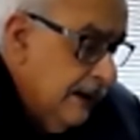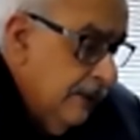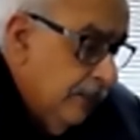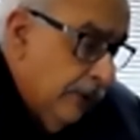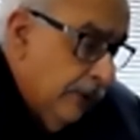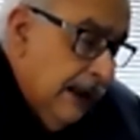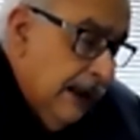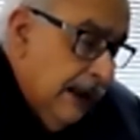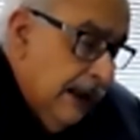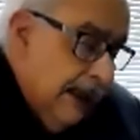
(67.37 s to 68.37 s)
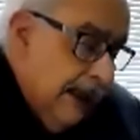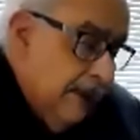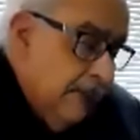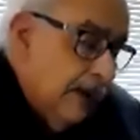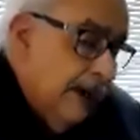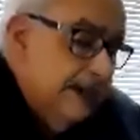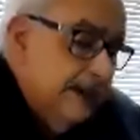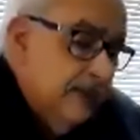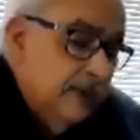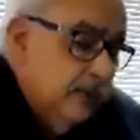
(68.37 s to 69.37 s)
porque la democracia no es
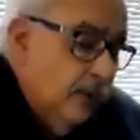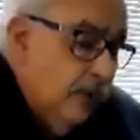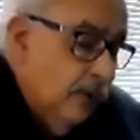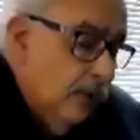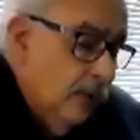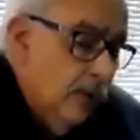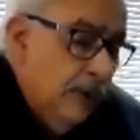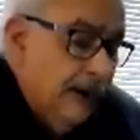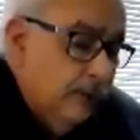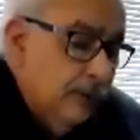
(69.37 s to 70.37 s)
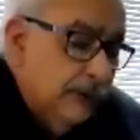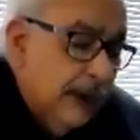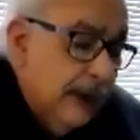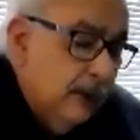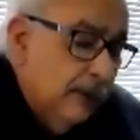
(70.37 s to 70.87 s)
solo un resultado,